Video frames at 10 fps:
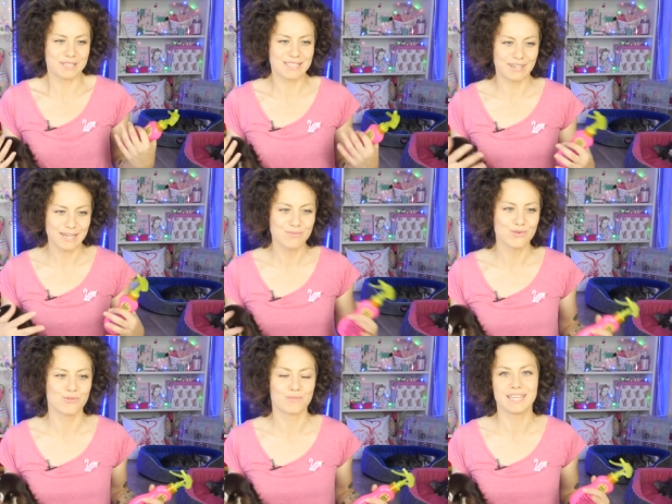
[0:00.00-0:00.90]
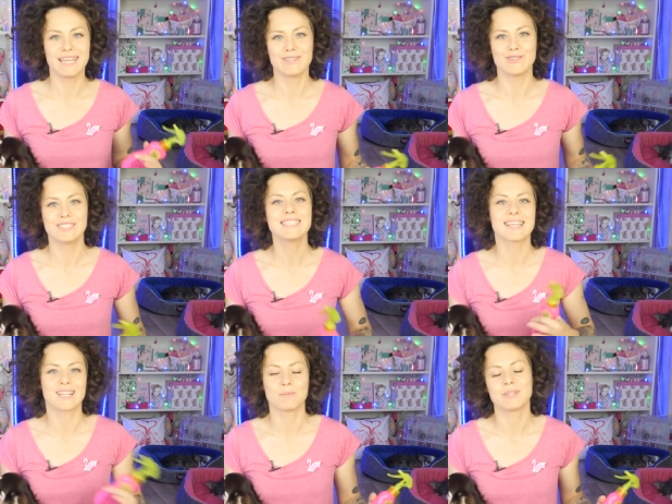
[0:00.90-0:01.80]
по своему мнению, не
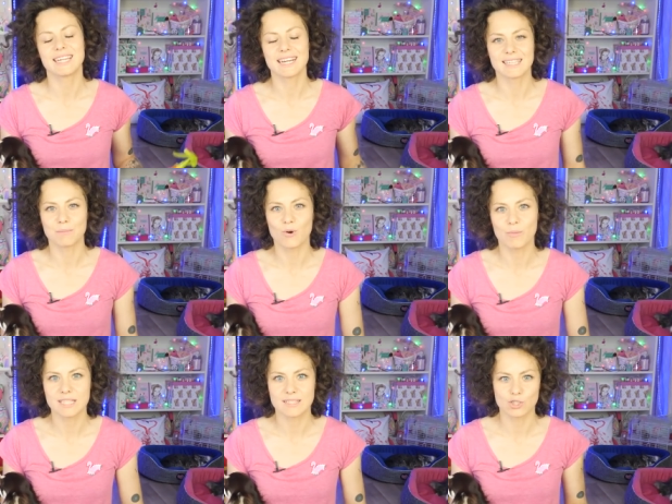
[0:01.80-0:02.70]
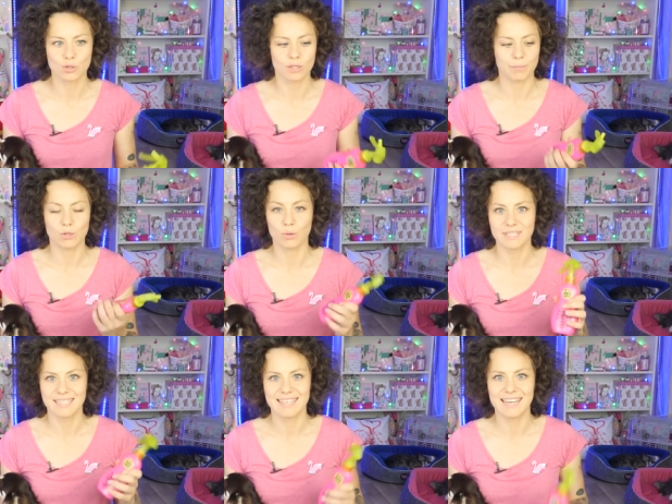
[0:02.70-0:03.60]
стала бы никогда покупать что-то
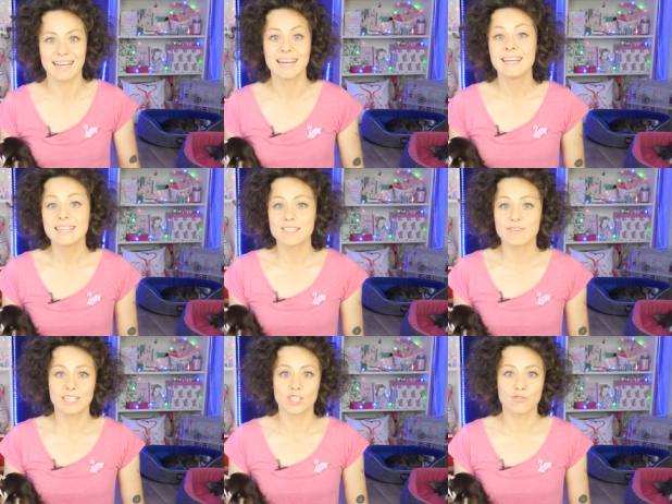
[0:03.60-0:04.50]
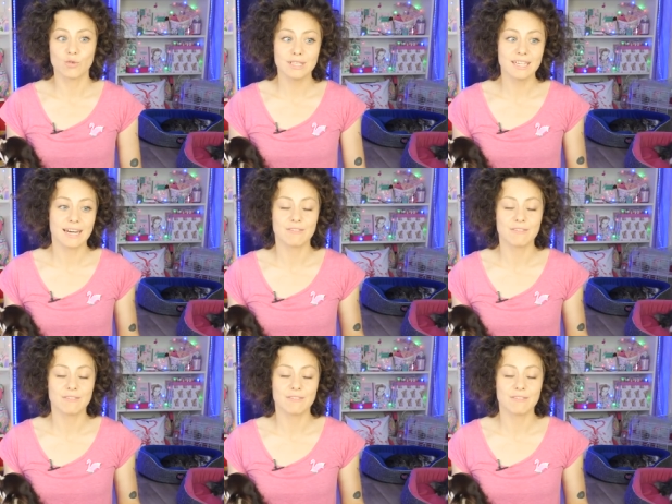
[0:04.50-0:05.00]
подобное для своих животных,